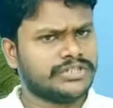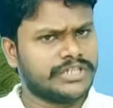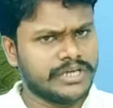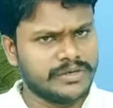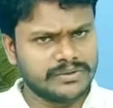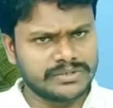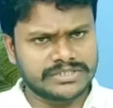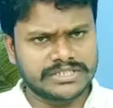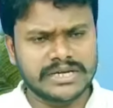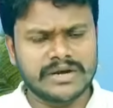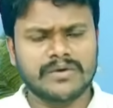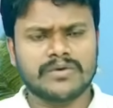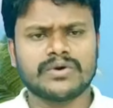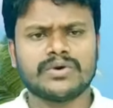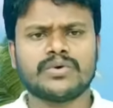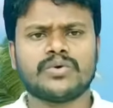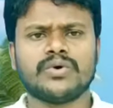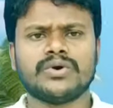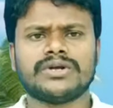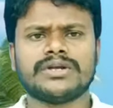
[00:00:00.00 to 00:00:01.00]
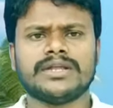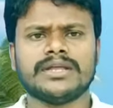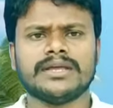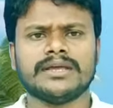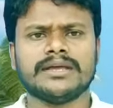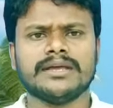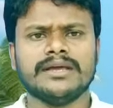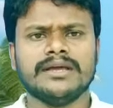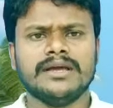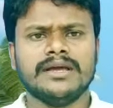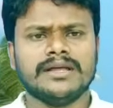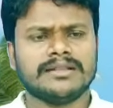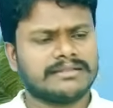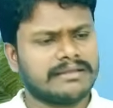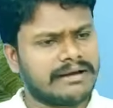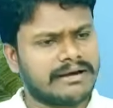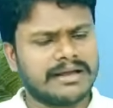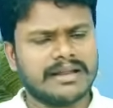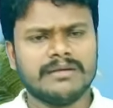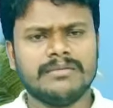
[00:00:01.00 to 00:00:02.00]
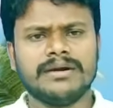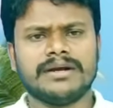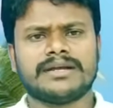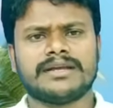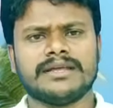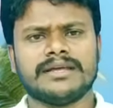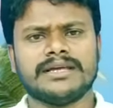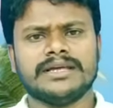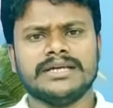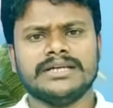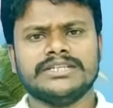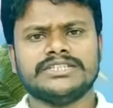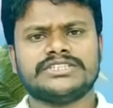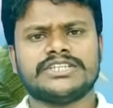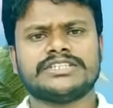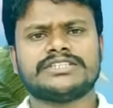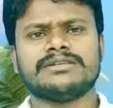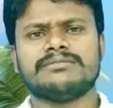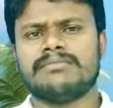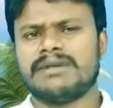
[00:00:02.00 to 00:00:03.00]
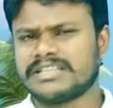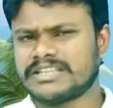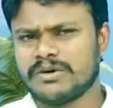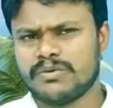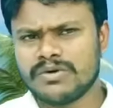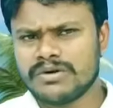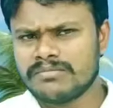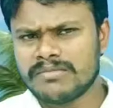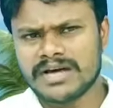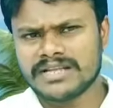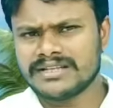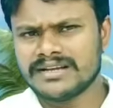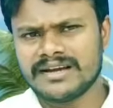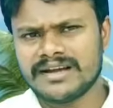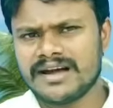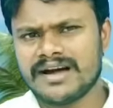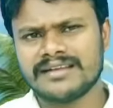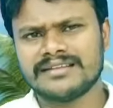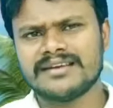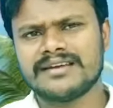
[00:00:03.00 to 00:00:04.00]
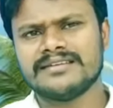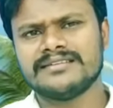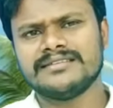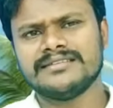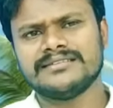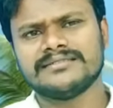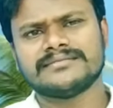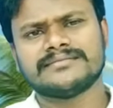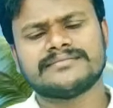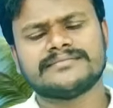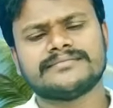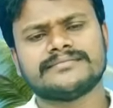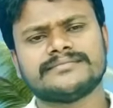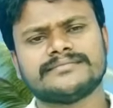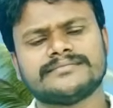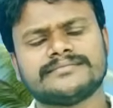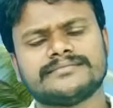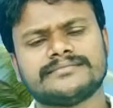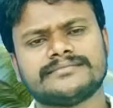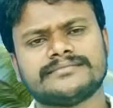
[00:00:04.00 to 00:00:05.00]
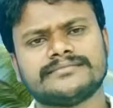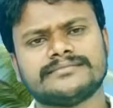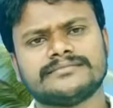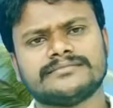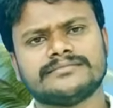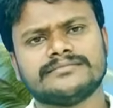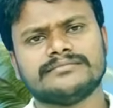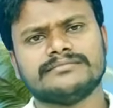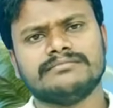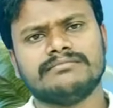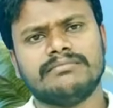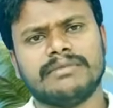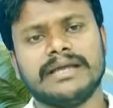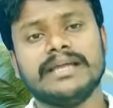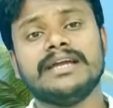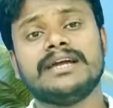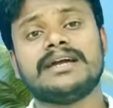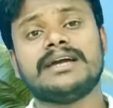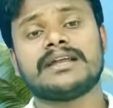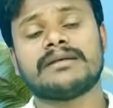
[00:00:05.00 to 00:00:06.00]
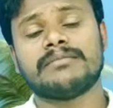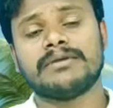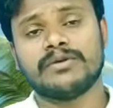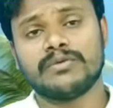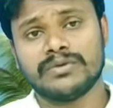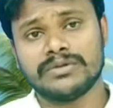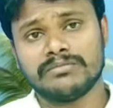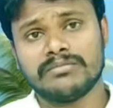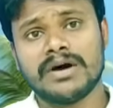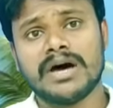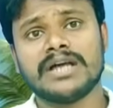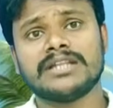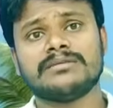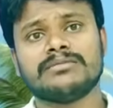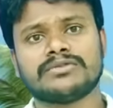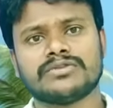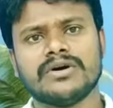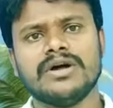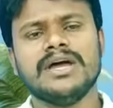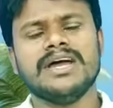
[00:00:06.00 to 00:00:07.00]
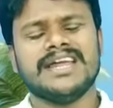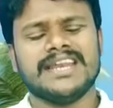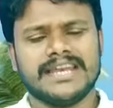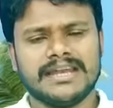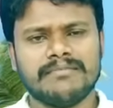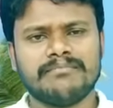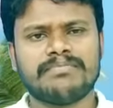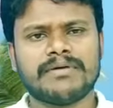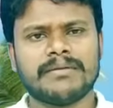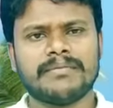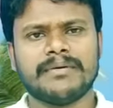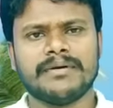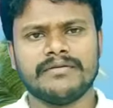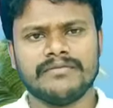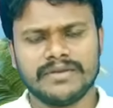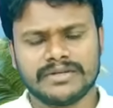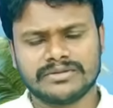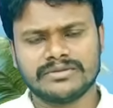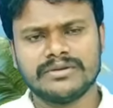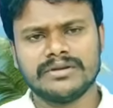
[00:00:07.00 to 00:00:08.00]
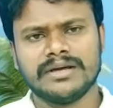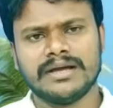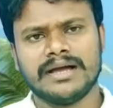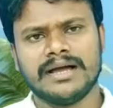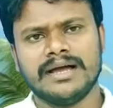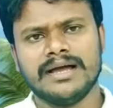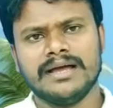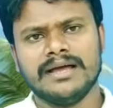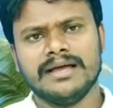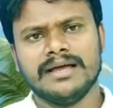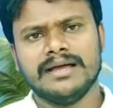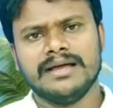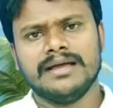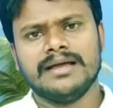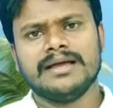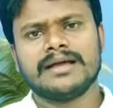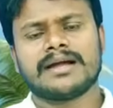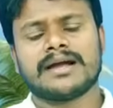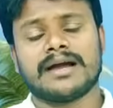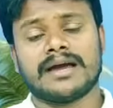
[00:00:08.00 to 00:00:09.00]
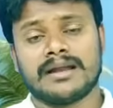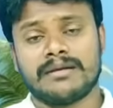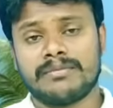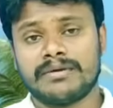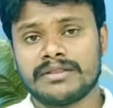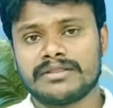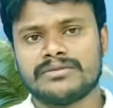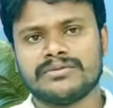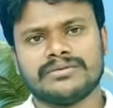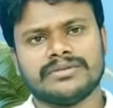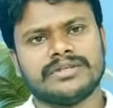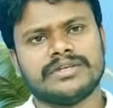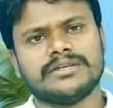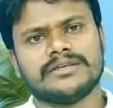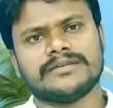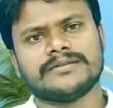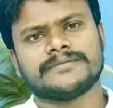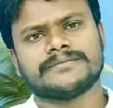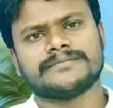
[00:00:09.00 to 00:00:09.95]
దేవుని సేవకును కొట్టి తగలబెట్టి చేసే మత ఉన్మాదం కాదా ఇది భయంకరమైన ఉన్మాదంతో నింపబడే వ్యక్తులుగా కనబడుతుంది